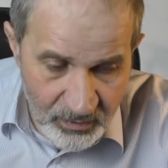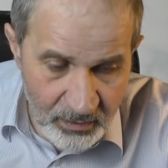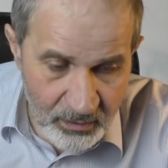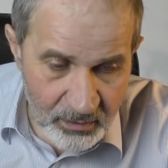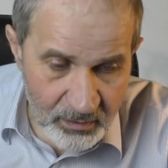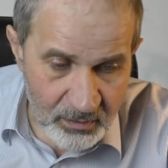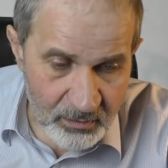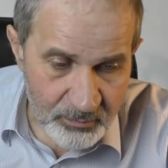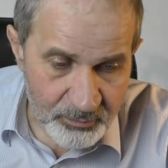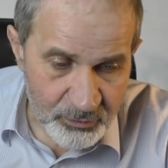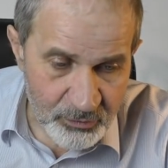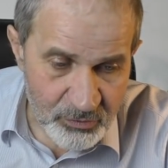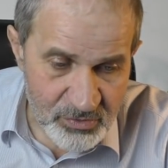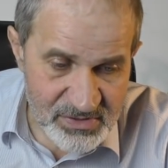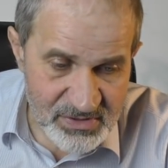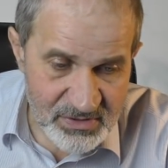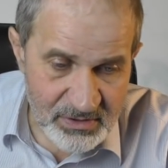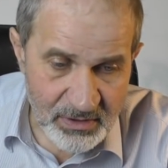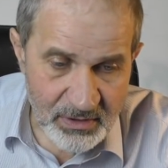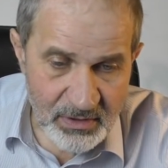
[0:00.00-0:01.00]
Э,
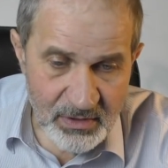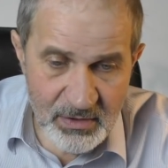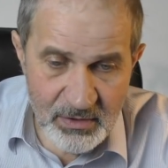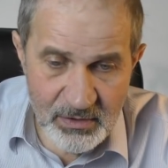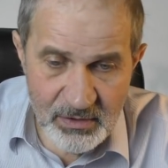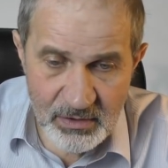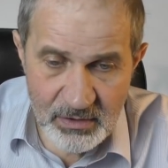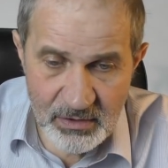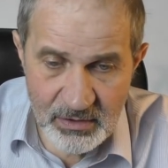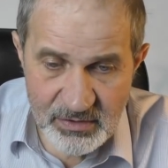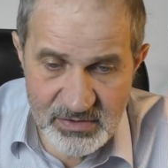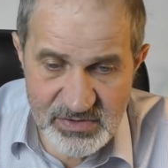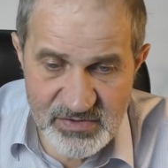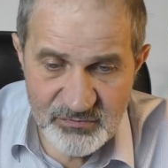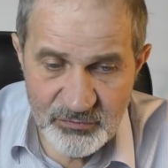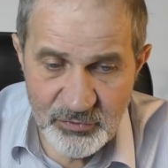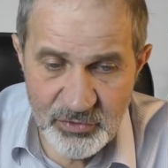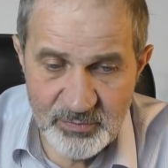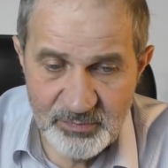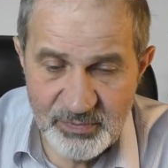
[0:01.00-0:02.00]
просто э,
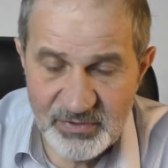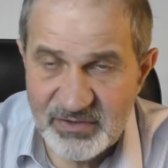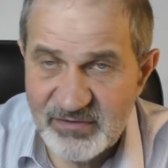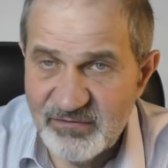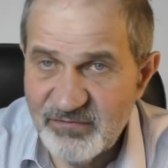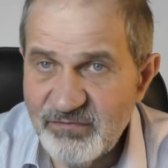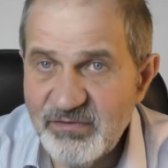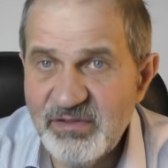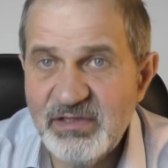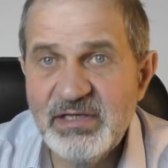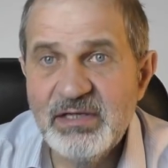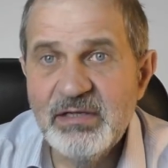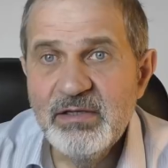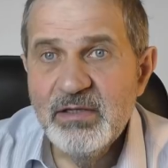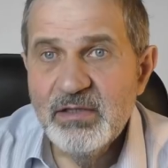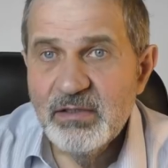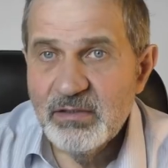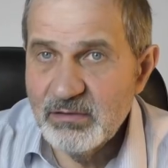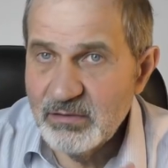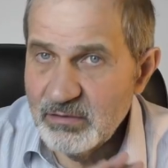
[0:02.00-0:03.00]
свой портфель
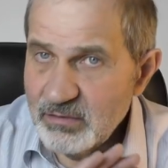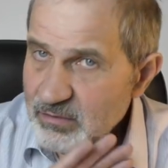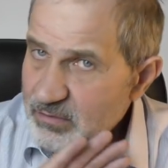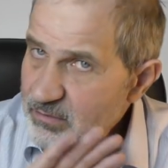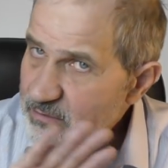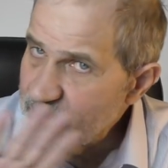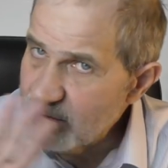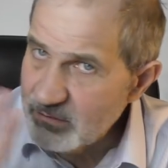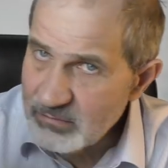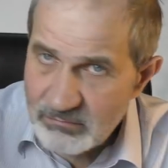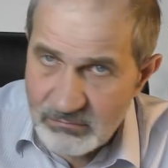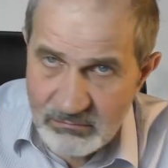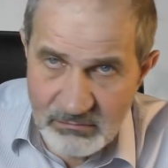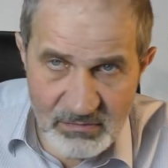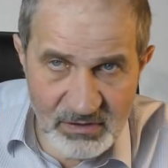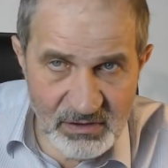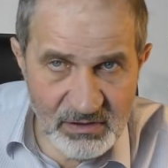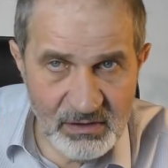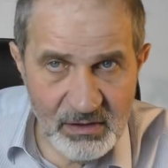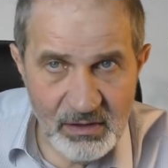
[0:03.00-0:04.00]

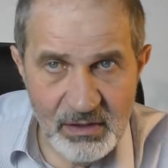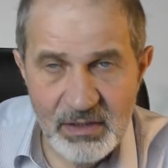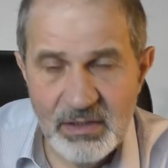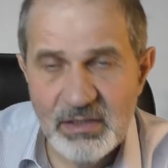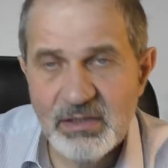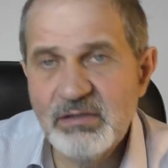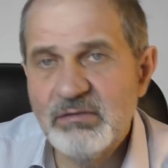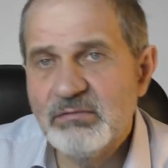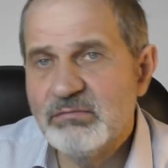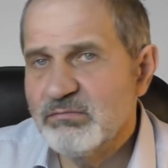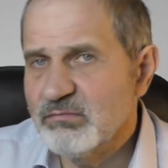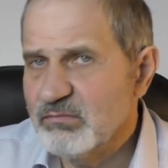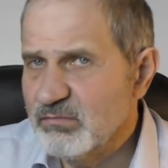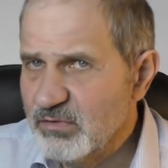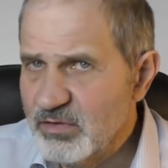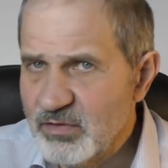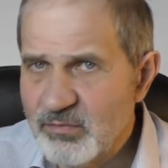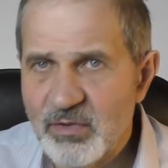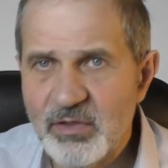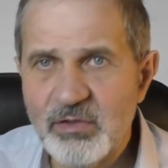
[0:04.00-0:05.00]
я
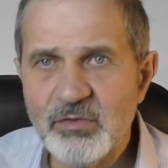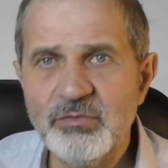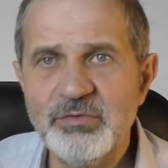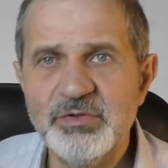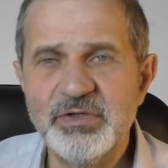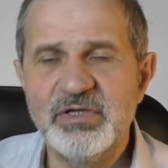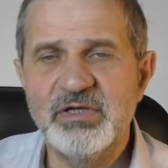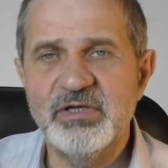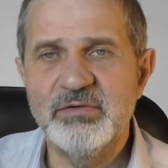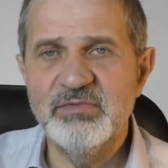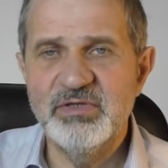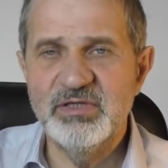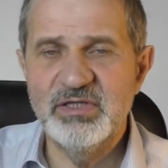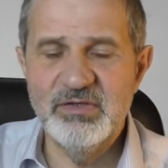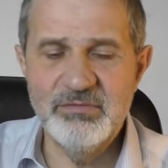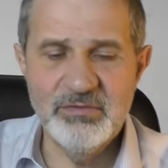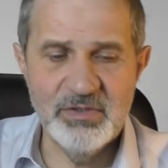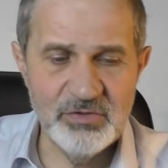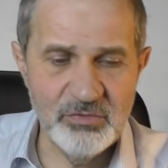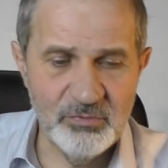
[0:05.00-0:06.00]
не могу
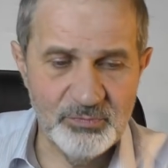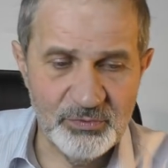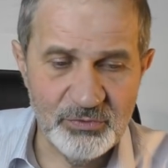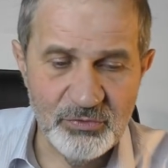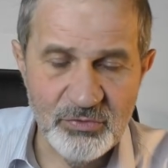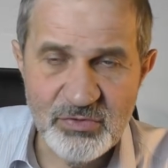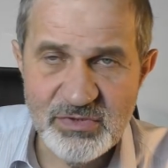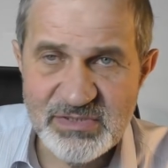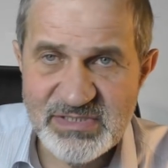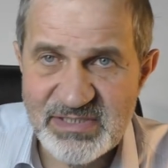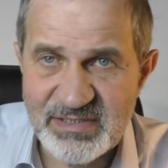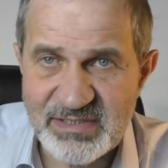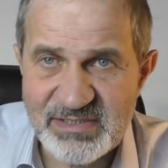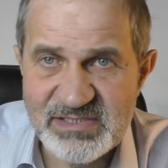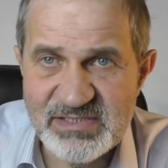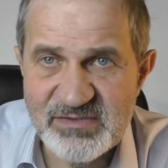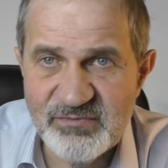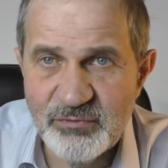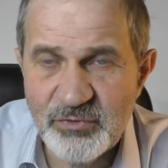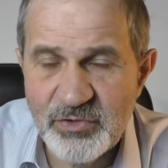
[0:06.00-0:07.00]
рекомендовать, просто
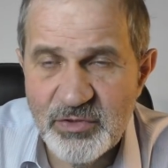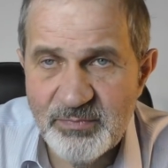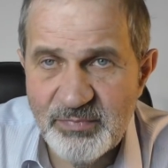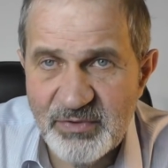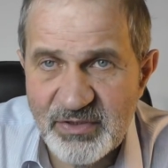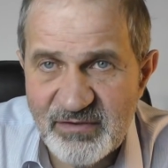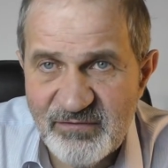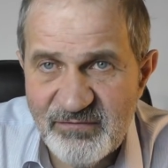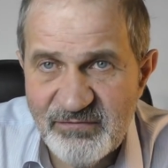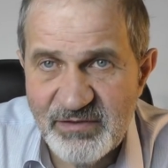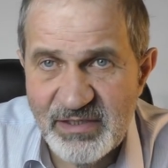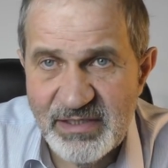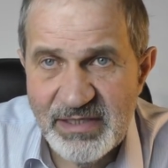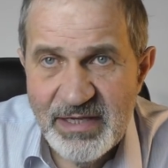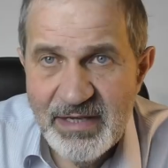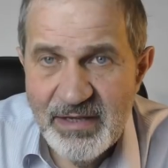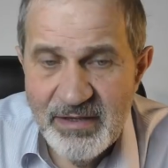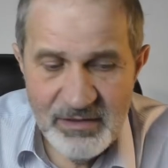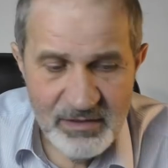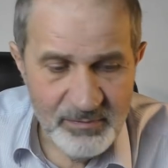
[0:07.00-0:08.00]
свой портфель.
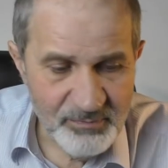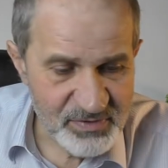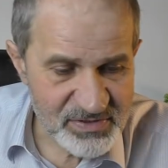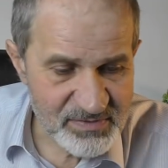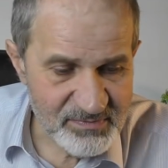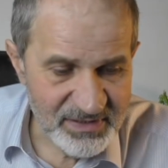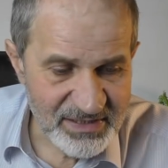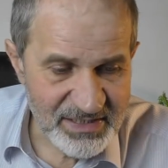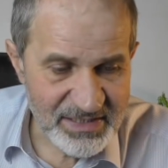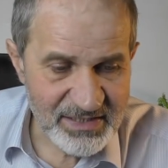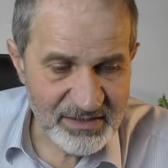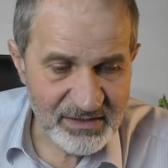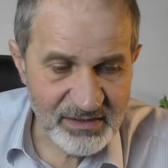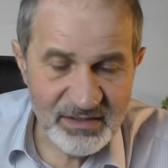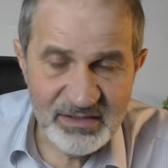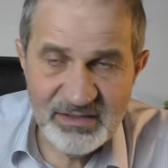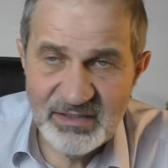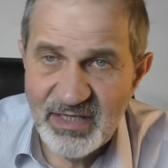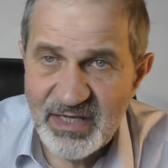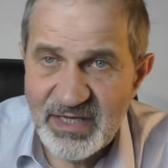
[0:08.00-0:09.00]
И посмотрите,
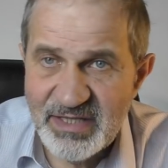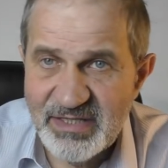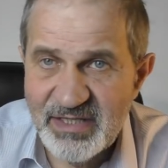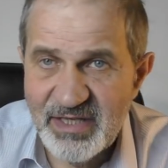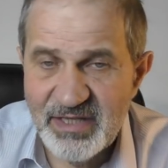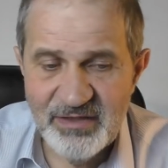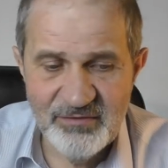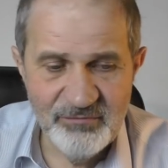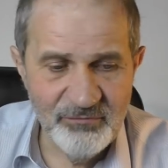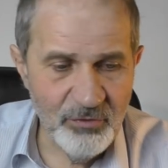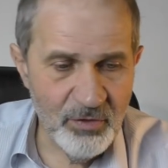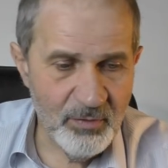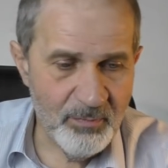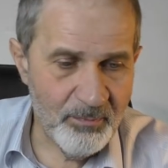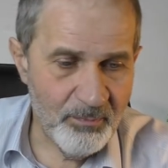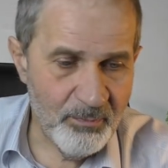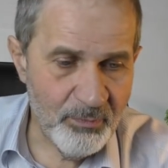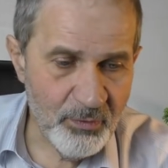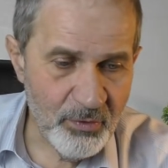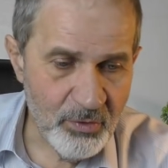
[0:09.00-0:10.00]
когда я его
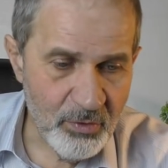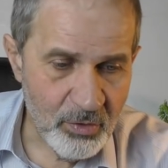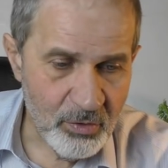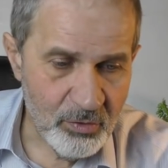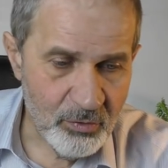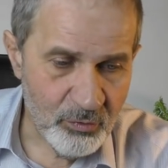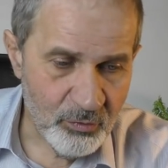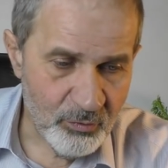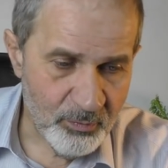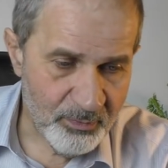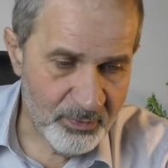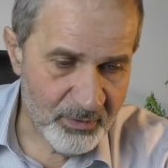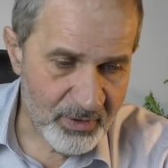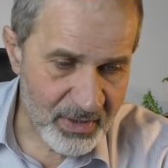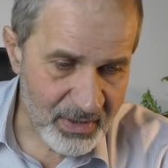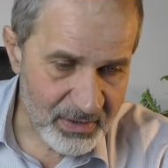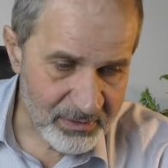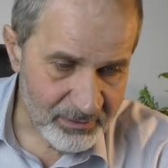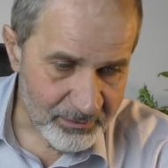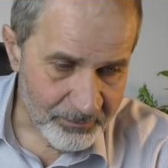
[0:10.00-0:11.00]

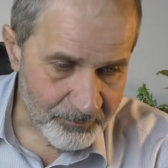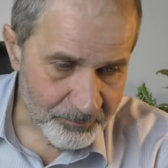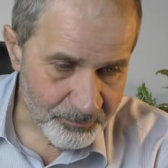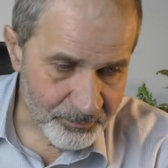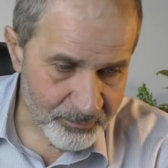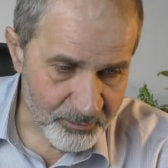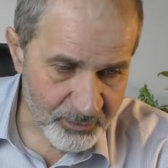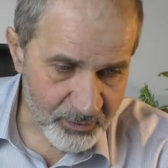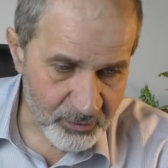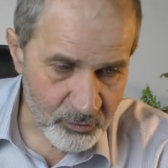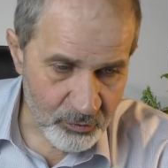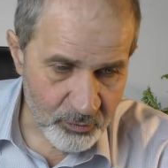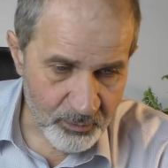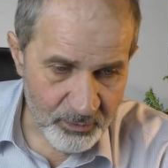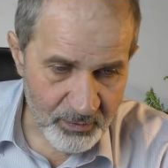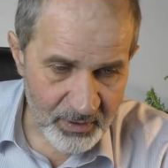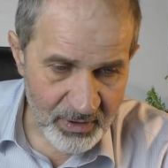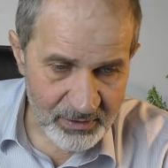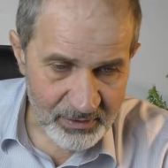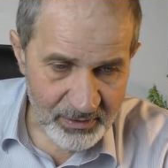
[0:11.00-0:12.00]
покупал,
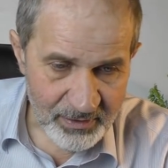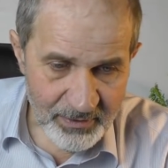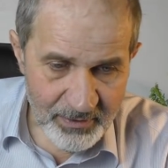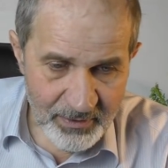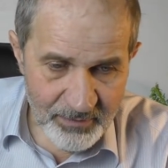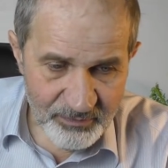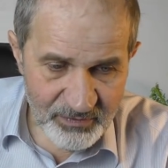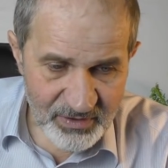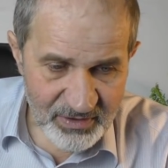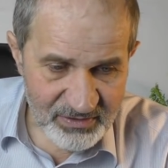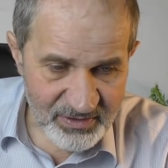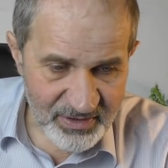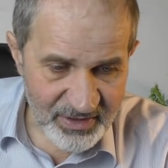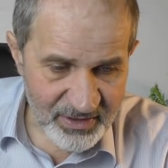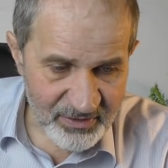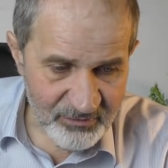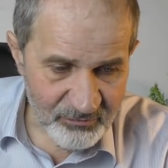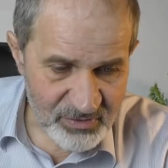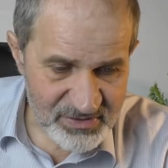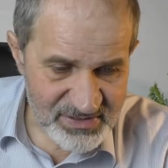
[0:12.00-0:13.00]
покупал, когда
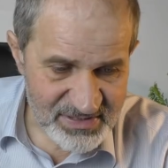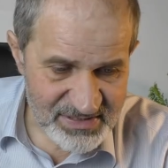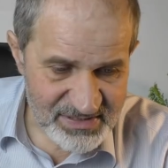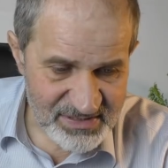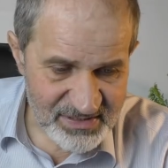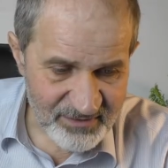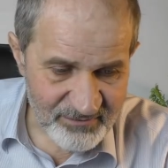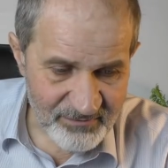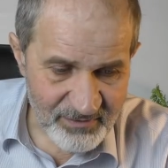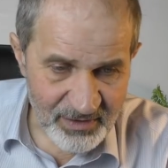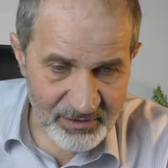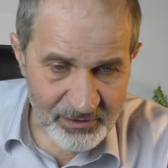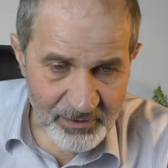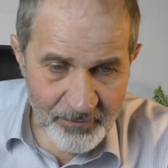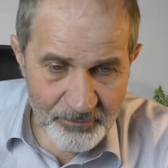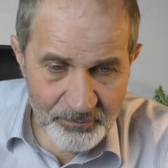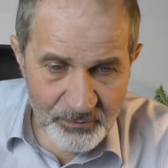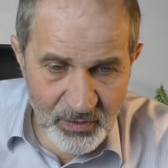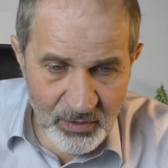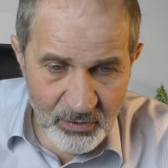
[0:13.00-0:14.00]
я его создавал,
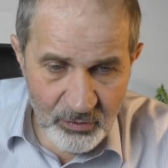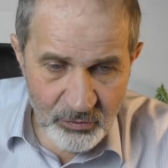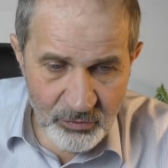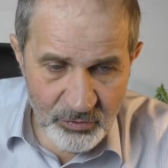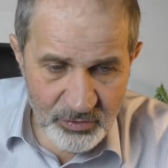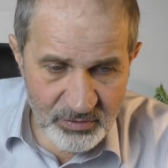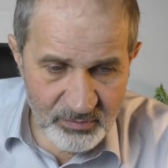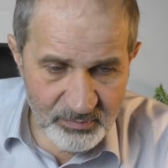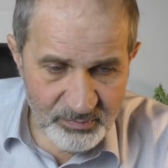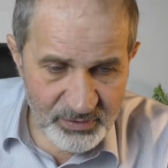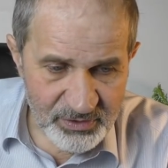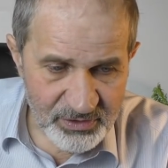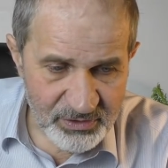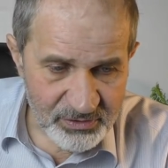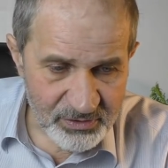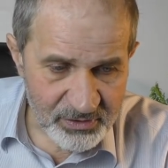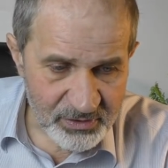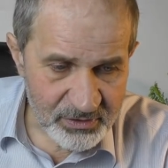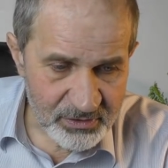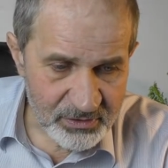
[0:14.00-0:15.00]
он
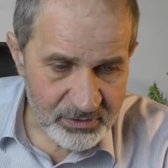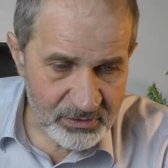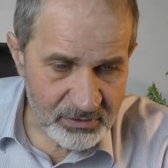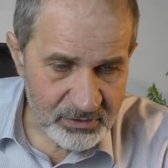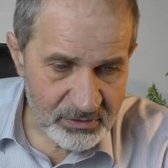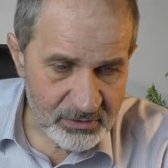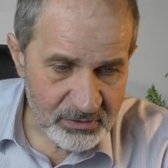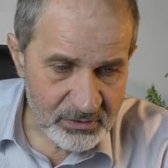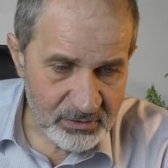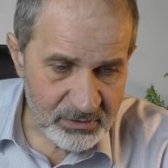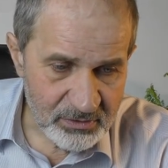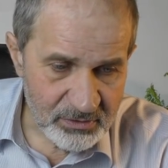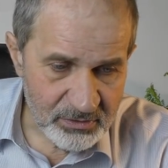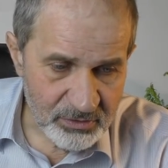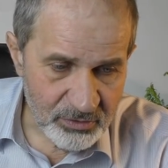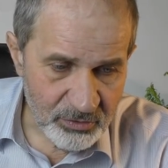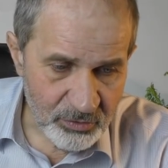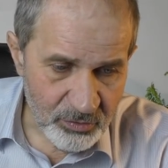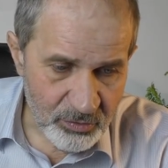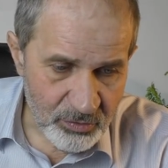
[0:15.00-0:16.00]
был, э,
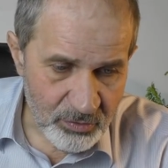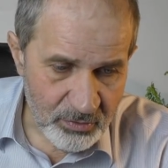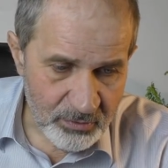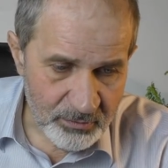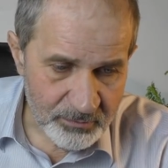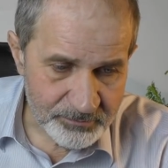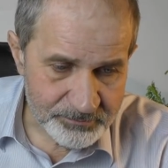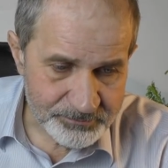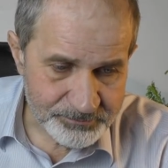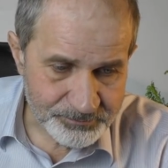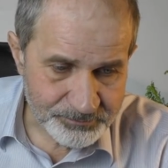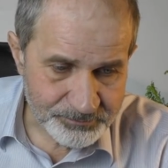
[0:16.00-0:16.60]
ну,